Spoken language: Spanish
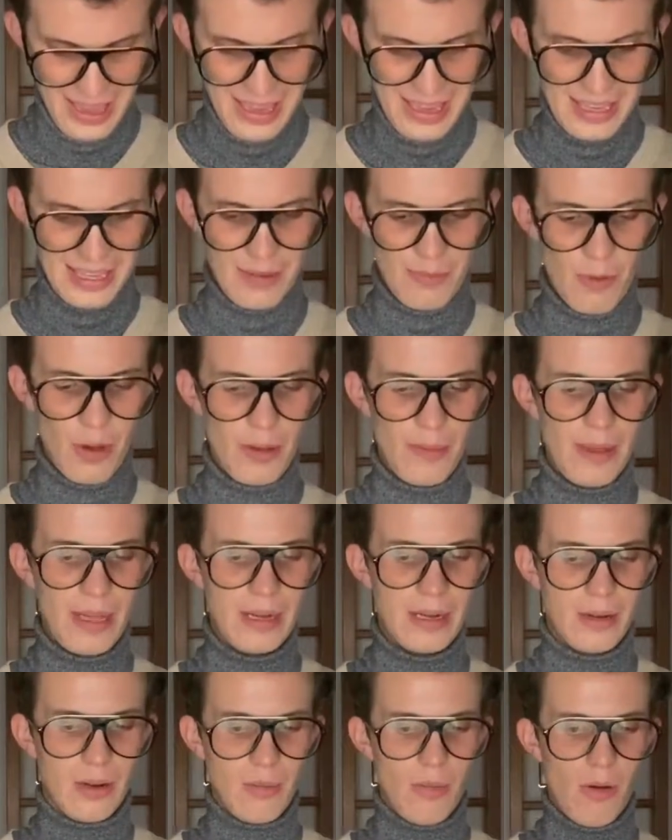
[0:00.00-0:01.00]
se
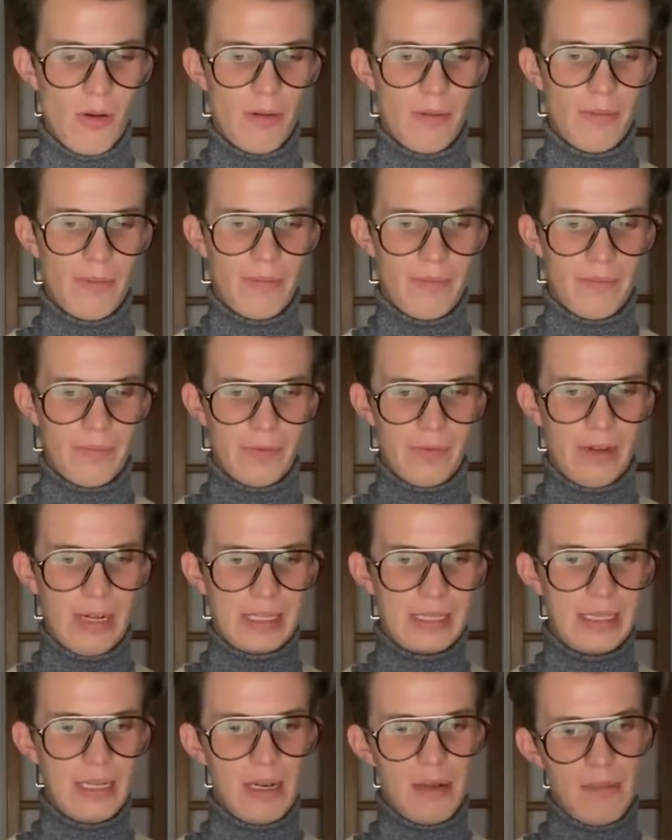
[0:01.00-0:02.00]
mueven como
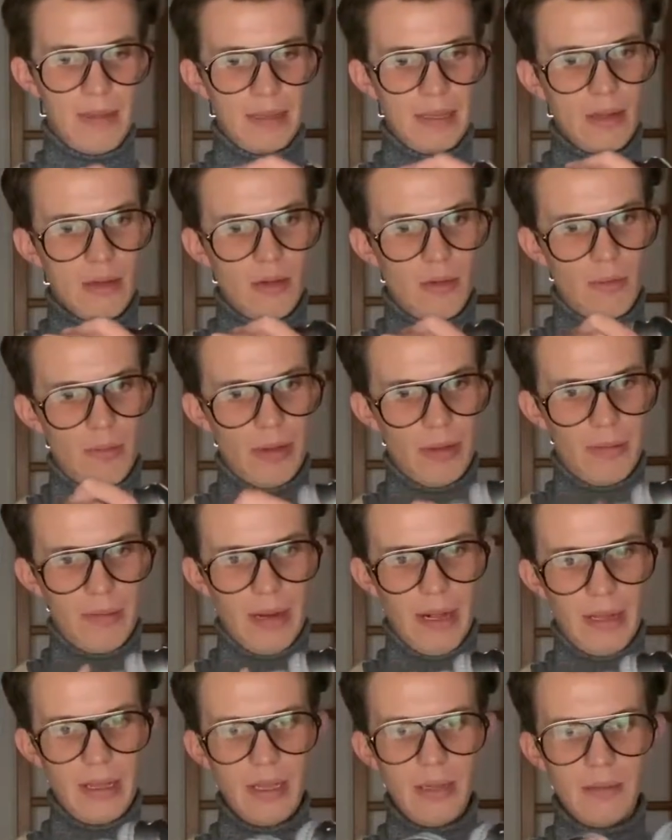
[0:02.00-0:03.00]
flexiblemente, como pueden ver
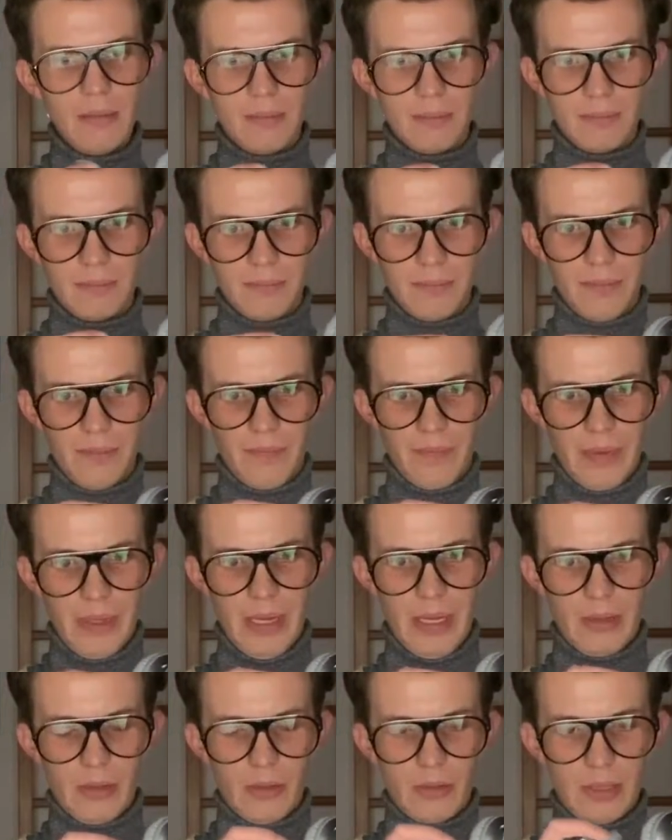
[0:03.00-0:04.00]
ahí.
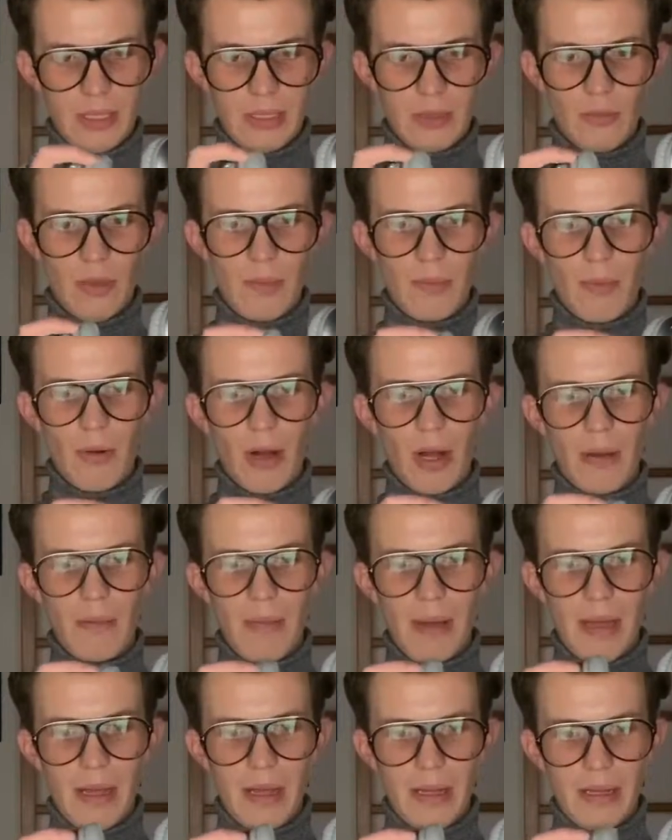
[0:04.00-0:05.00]
Entonces no hay
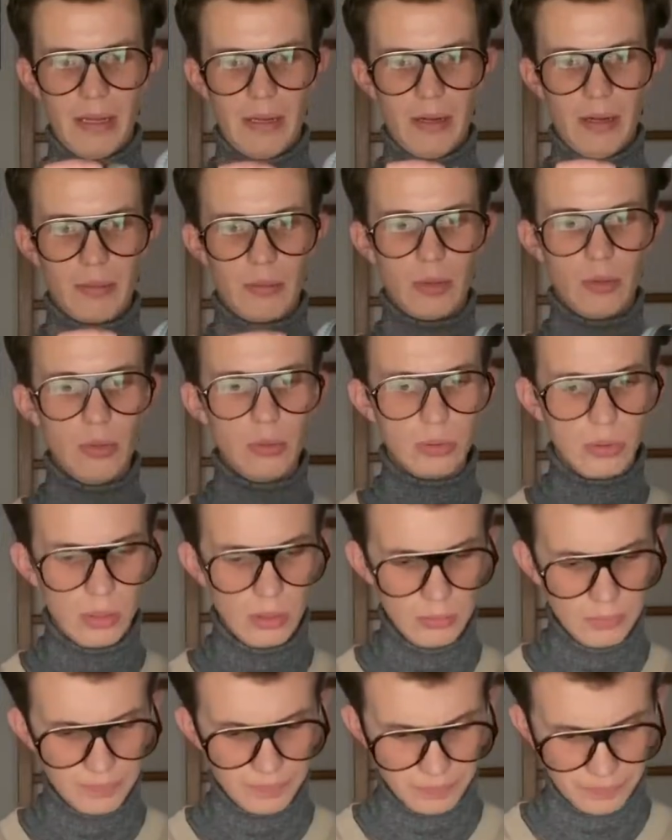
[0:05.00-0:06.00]
problema en absoluto.